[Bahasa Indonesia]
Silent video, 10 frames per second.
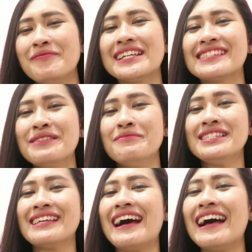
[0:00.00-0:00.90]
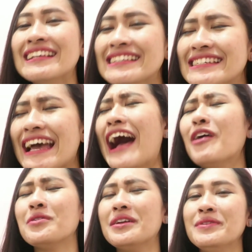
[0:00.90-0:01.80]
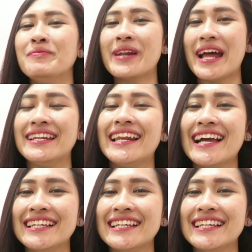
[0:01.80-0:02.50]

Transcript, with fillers: pasti bisa jauh lebih berani